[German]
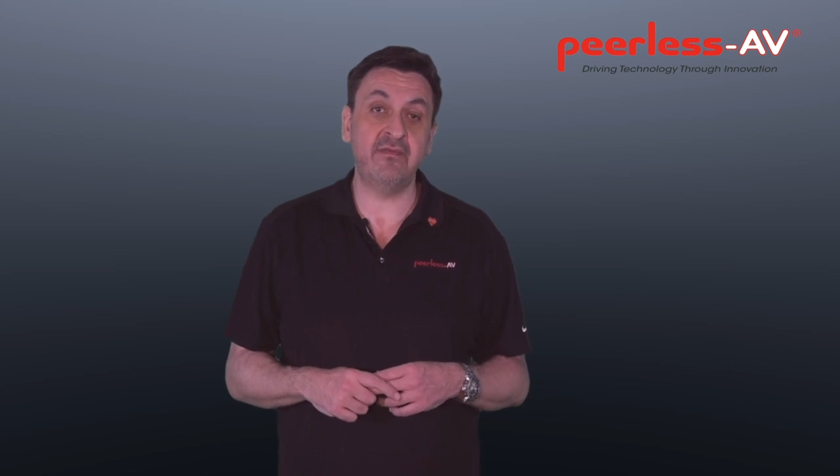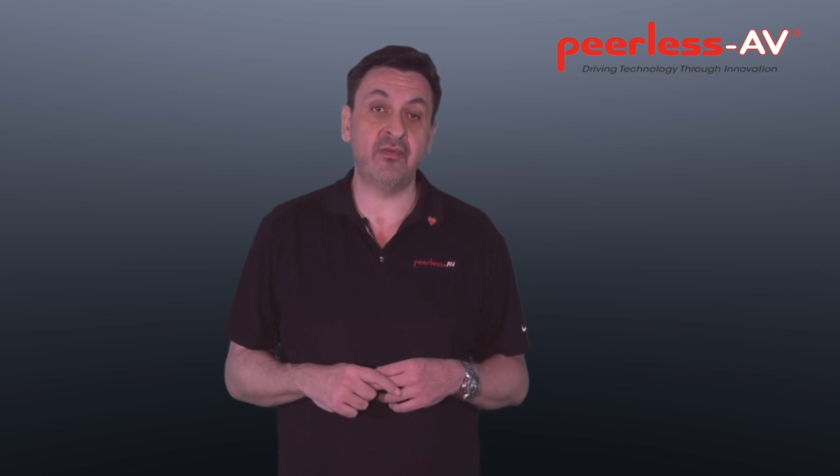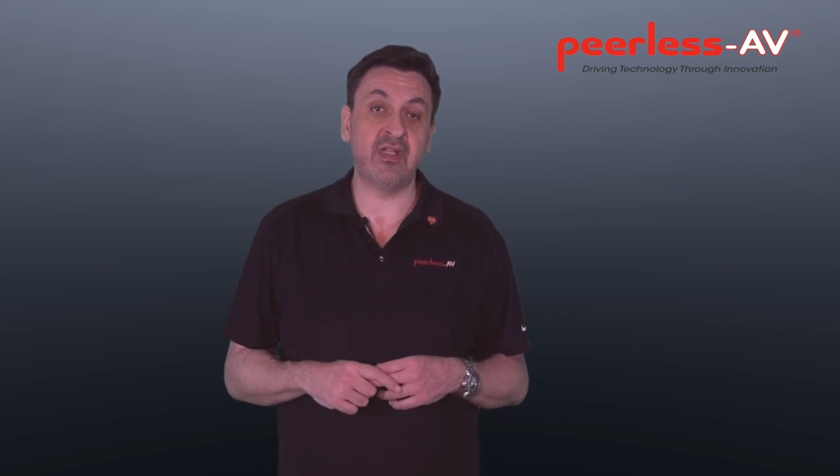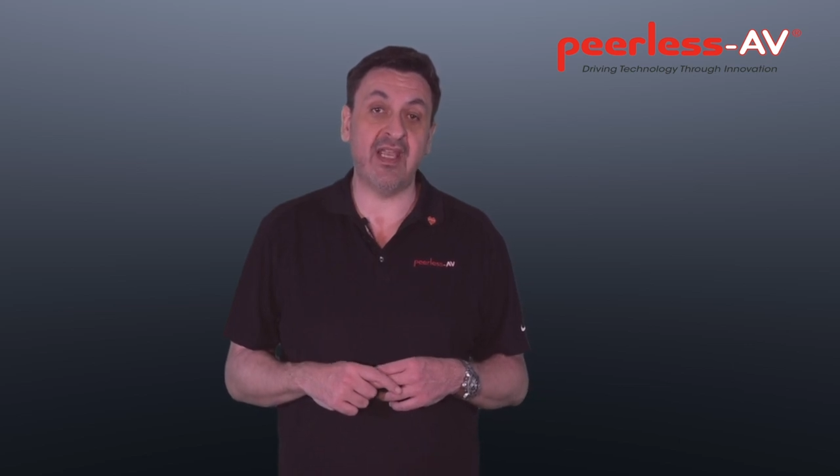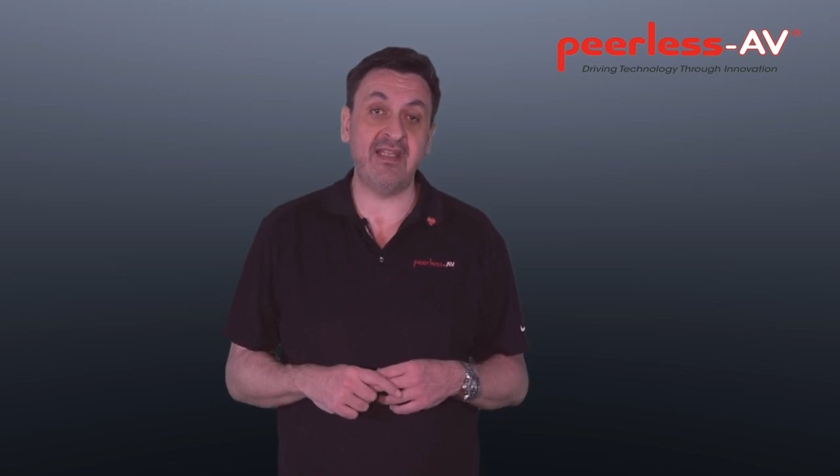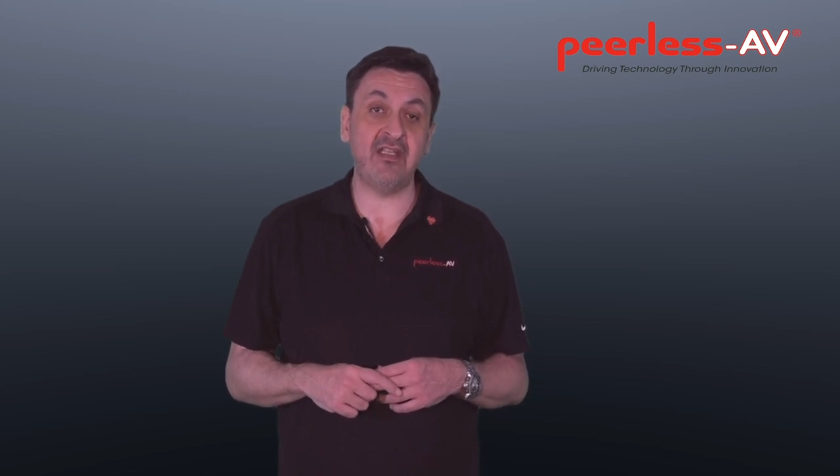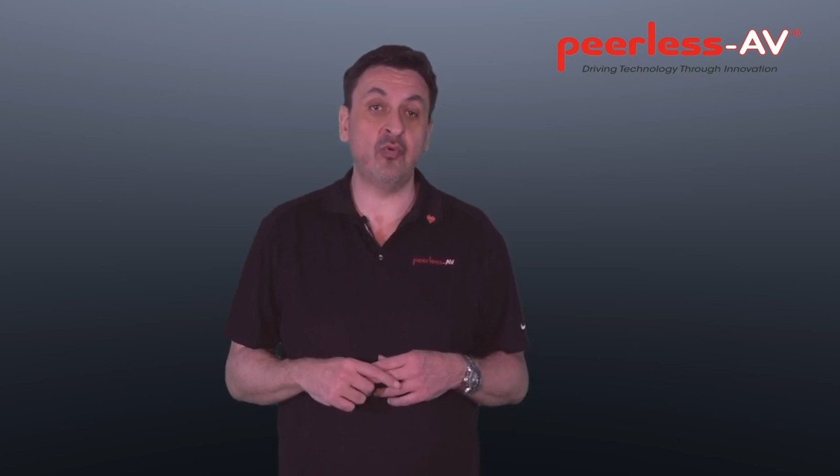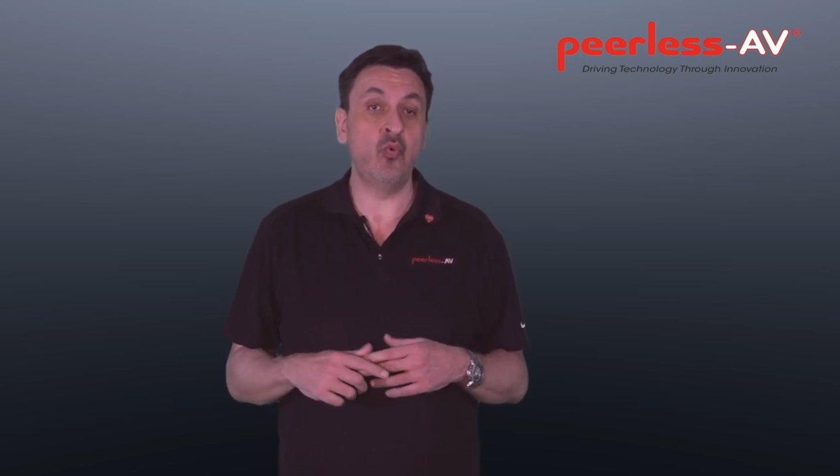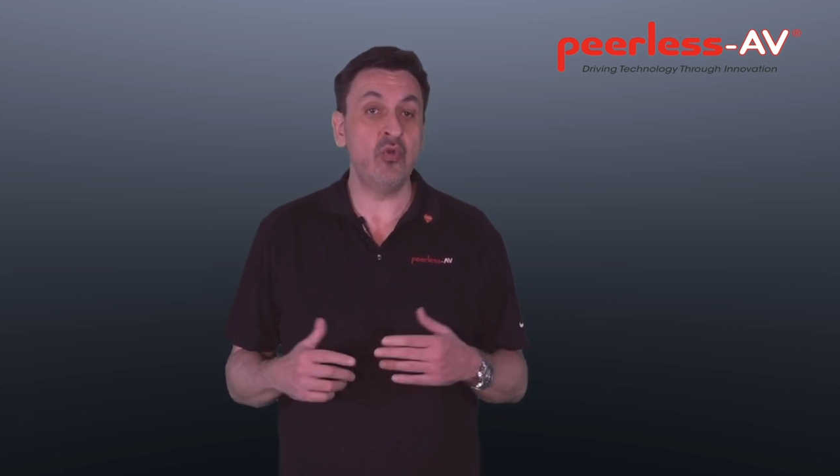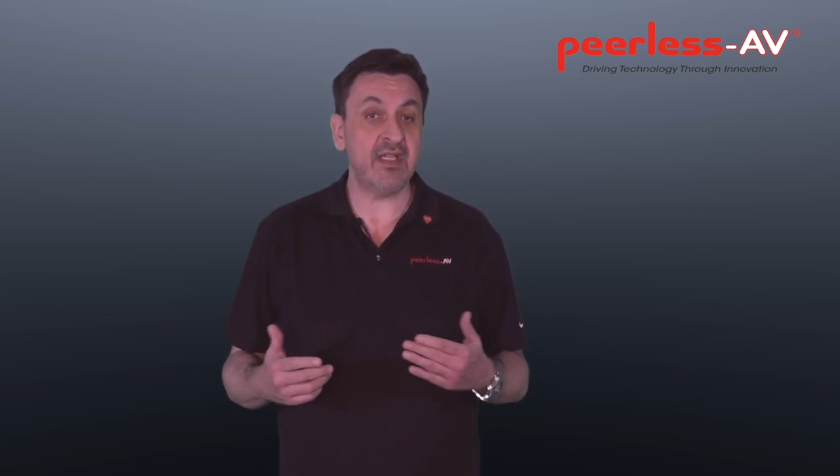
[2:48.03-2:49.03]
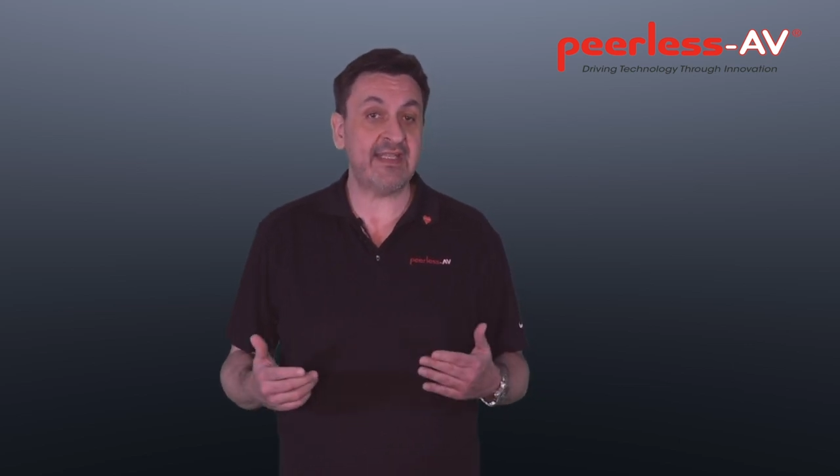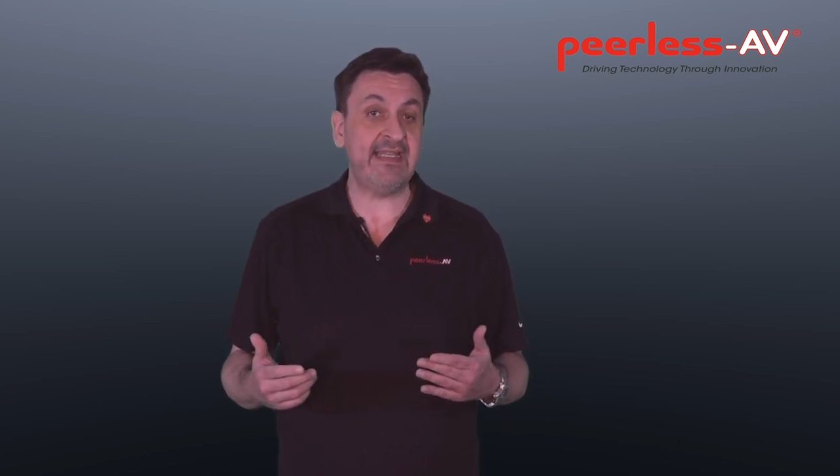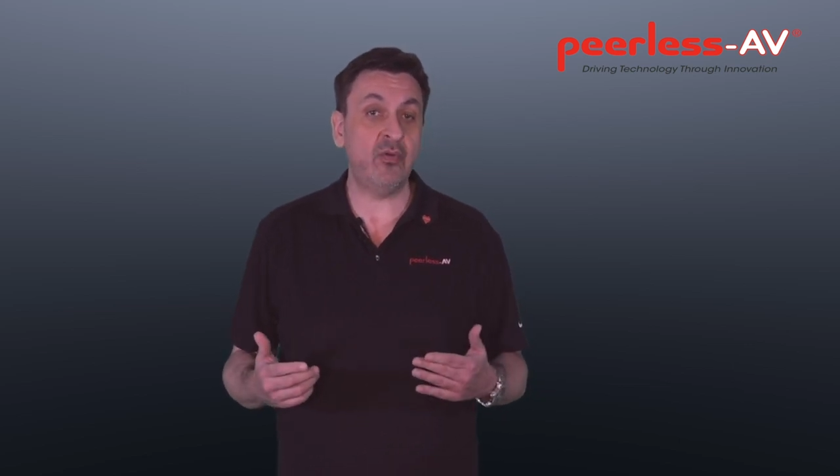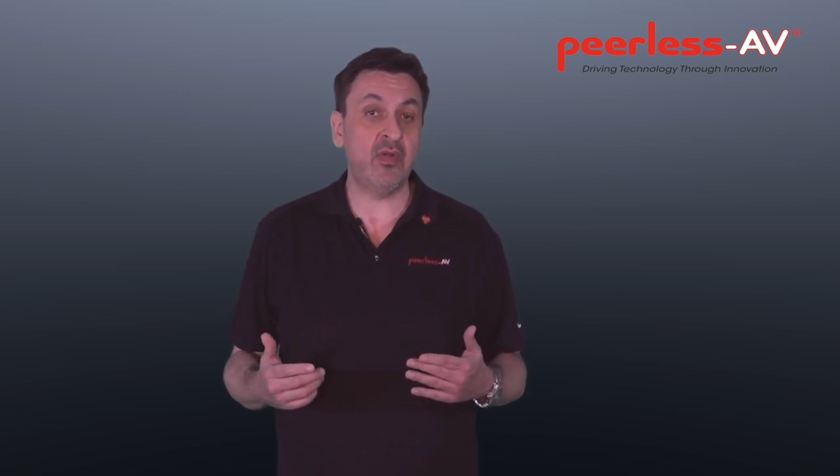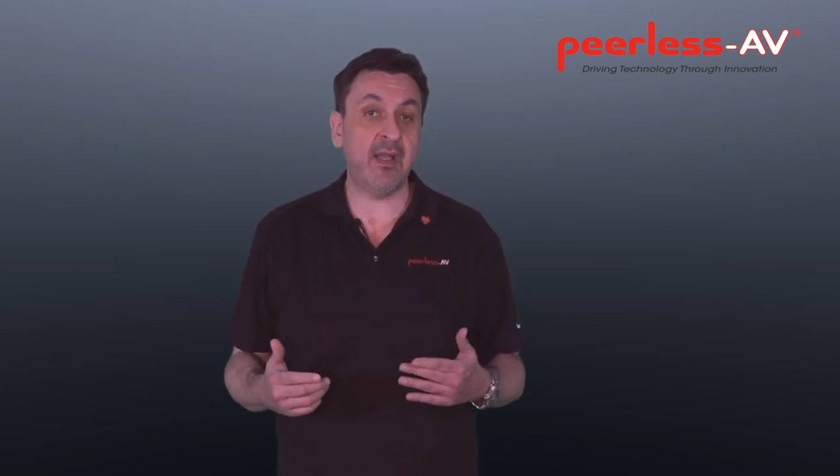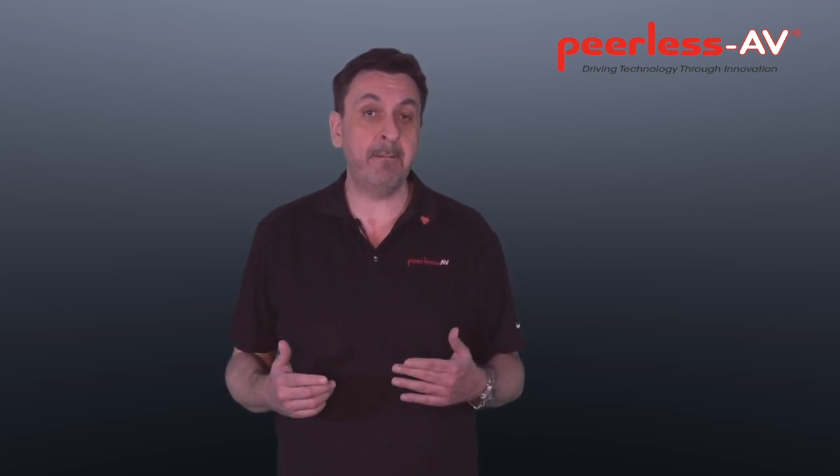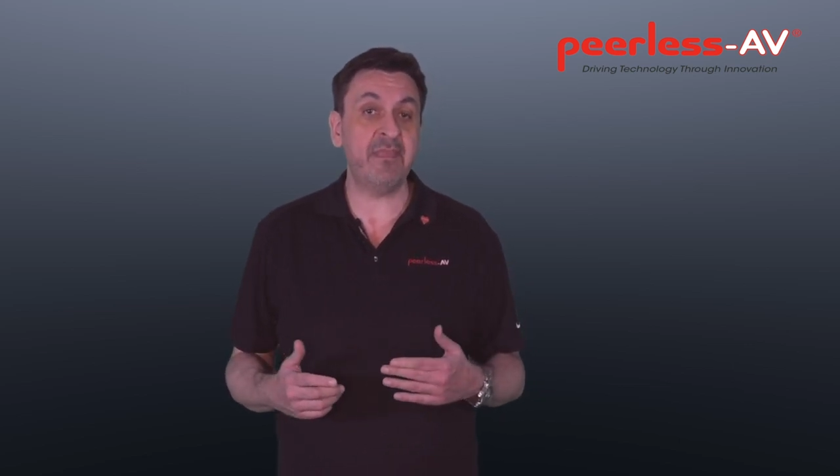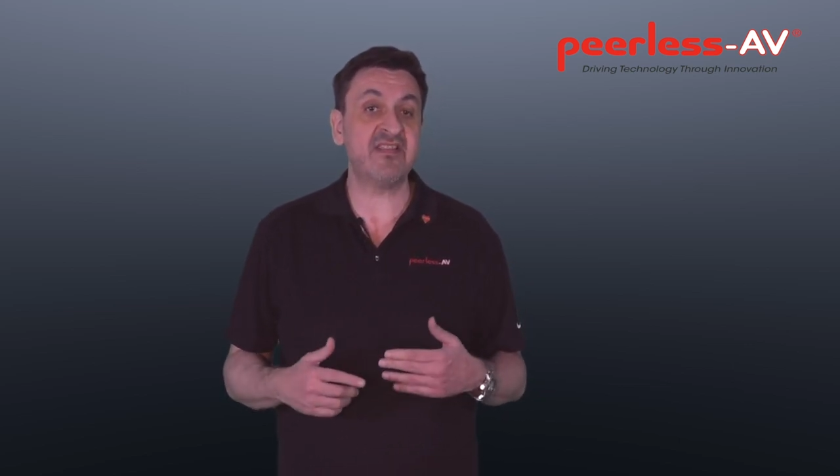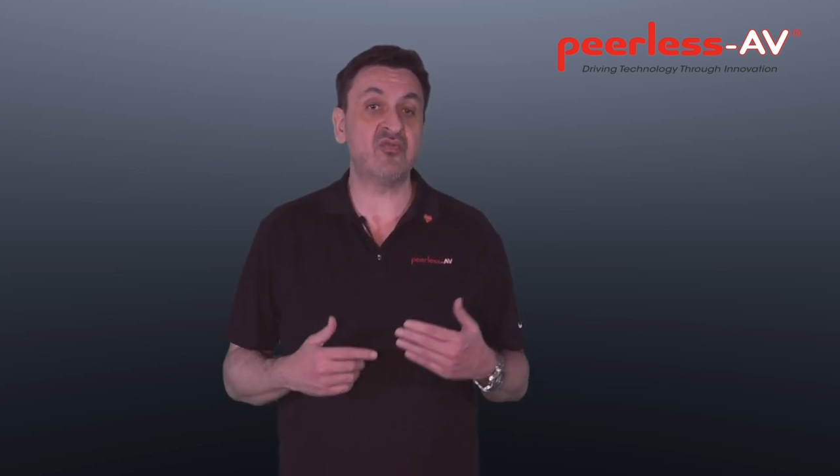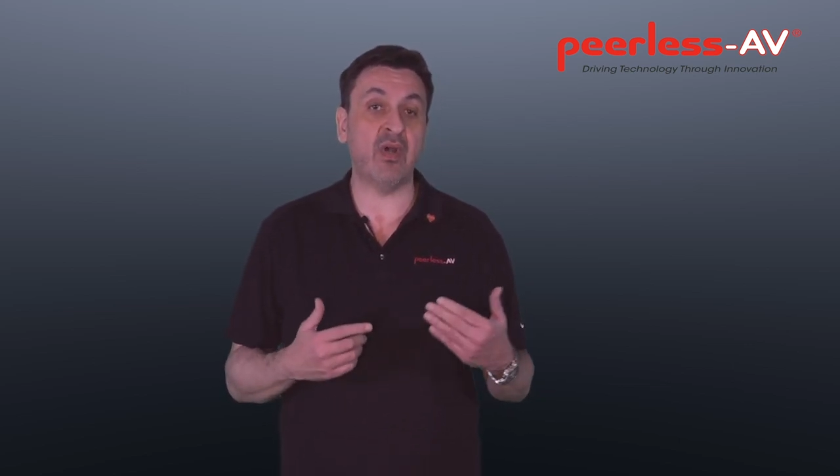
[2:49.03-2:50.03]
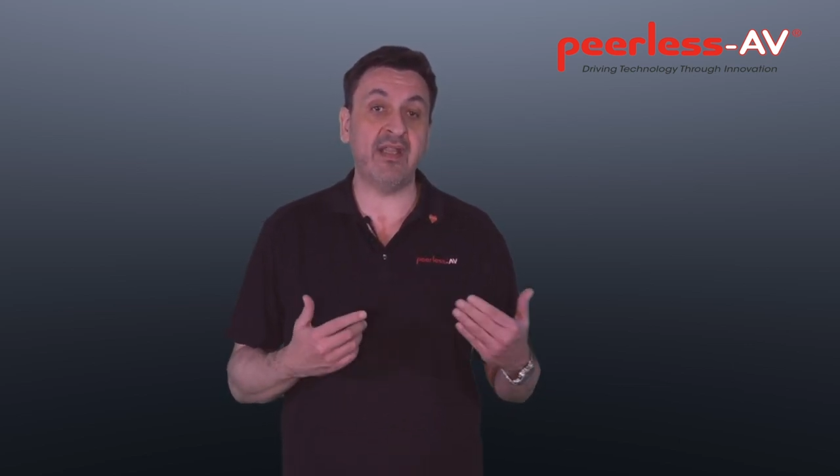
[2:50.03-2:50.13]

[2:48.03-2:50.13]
von einigen 100 Kilogramm bis zu